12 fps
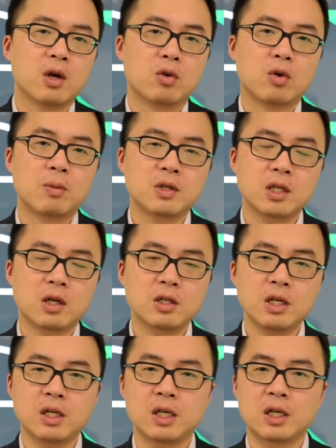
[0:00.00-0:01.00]
我们知道，
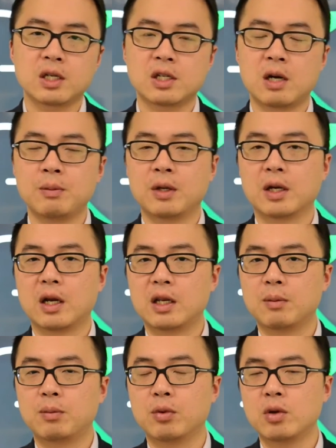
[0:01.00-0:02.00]
任何一个商品啊，
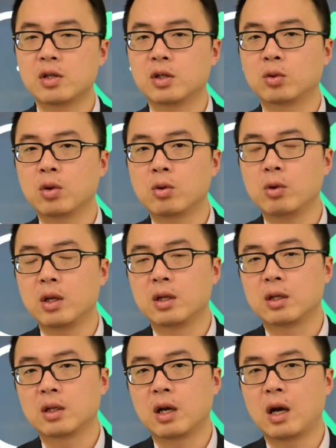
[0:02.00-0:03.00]
你不论是多贵
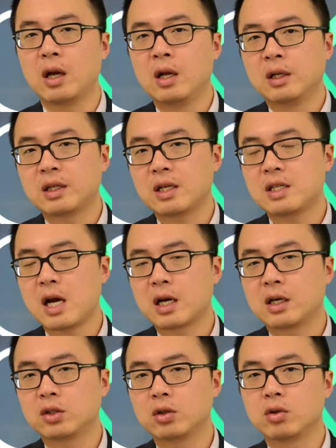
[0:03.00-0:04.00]
啊，它价
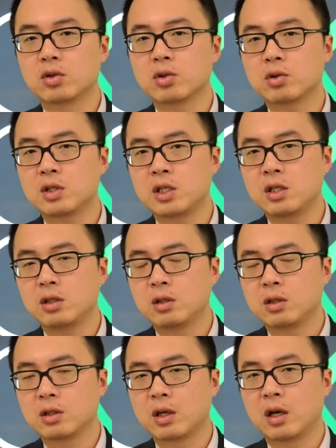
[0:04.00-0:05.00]
格都有周期
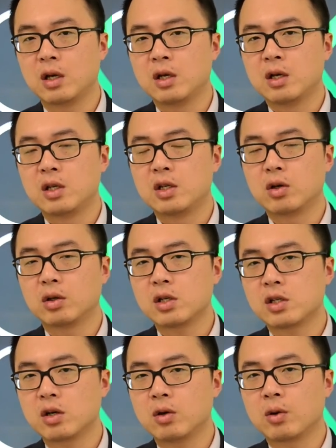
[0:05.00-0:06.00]
啊，有的
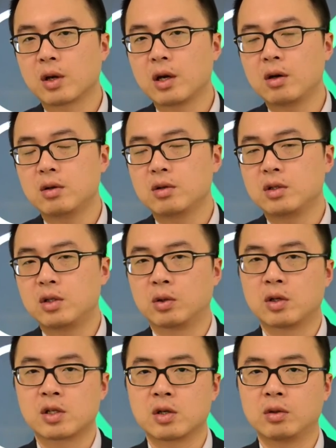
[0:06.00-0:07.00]
时候会高，有
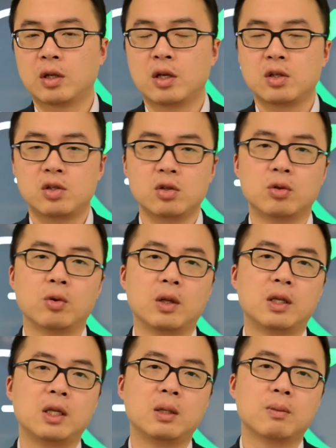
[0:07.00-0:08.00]
的时候呢就会
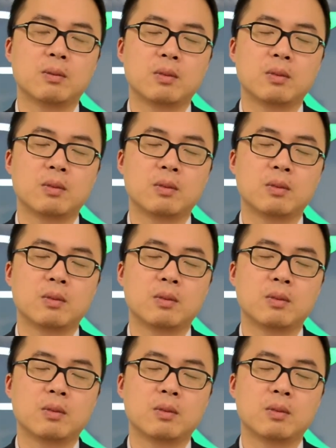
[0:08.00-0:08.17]
低，